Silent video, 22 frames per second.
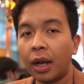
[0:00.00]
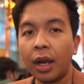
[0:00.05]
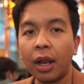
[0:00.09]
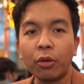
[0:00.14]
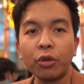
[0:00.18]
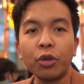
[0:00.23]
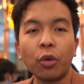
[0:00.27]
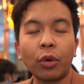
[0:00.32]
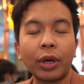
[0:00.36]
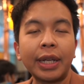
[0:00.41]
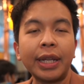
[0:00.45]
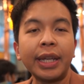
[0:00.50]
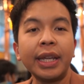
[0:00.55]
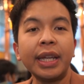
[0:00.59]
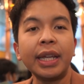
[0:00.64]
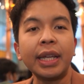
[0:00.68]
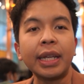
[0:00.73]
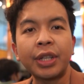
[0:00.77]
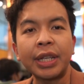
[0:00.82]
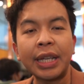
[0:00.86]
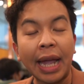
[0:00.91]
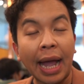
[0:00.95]
เราอยู่กันที่
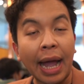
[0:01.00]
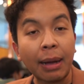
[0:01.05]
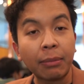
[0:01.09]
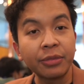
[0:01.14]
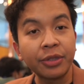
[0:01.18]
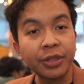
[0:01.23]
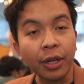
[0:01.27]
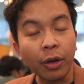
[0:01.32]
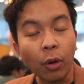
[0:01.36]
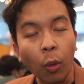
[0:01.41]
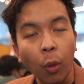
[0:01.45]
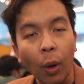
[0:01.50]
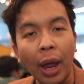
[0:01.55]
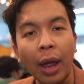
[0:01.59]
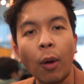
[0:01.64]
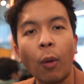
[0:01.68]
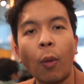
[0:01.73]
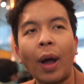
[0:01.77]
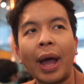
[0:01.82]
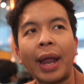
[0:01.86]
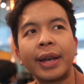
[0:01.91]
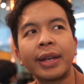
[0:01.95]
สยามสแคว
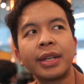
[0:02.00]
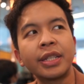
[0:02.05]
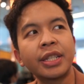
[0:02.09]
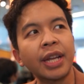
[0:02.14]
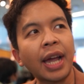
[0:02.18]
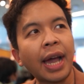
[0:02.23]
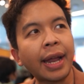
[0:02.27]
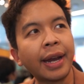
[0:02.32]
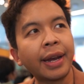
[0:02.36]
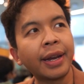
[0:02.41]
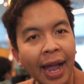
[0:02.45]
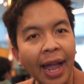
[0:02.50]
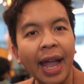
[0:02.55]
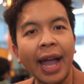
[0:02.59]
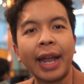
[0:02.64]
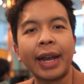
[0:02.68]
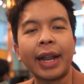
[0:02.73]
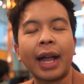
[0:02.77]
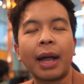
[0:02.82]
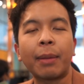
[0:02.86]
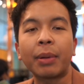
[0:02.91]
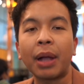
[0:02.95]
ร์วันชั้น
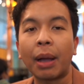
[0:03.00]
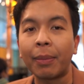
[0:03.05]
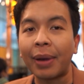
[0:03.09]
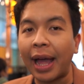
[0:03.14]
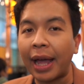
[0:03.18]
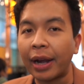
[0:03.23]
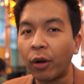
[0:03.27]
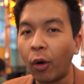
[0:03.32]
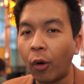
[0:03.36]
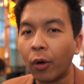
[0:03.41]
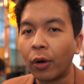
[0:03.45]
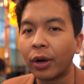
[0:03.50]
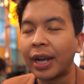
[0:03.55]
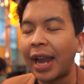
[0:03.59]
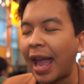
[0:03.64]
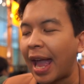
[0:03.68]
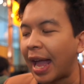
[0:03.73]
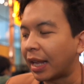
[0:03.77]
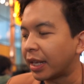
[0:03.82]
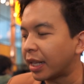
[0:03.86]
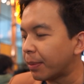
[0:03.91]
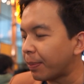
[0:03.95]
5 นะครับ กับร้านฮงแด
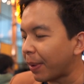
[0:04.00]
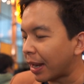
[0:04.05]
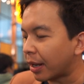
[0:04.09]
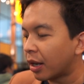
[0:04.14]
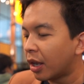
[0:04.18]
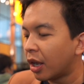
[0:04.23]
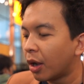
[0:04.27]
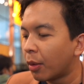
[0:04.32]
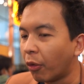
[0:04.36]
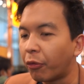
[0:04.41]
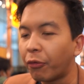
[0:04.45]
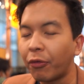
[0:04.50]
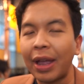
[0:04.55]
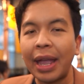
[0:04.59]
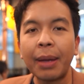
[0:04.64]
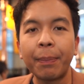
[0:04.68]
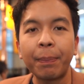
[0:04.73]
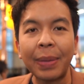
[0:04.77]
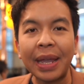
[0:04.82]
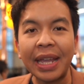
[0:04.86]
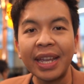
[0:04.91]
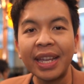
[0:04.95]
ที่เป็นบุฟเฟ่
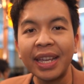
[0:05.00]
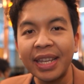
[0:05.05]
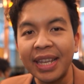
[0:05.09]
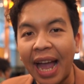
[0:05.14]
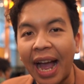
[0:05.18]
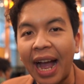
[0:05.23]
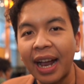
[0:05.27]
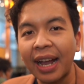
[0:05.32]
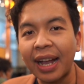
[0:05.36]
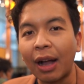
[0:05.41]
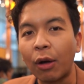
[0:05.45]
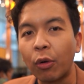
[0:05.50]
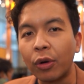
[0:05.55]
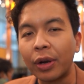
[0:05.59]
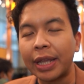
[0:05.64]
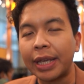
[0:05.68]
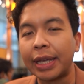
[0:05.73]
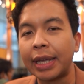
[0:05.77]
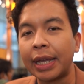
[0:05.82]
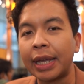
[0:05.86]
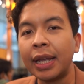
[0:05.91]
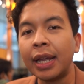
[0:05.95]
ปิ้งย่างเกาห
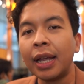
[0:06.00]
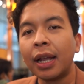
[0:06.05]
ลี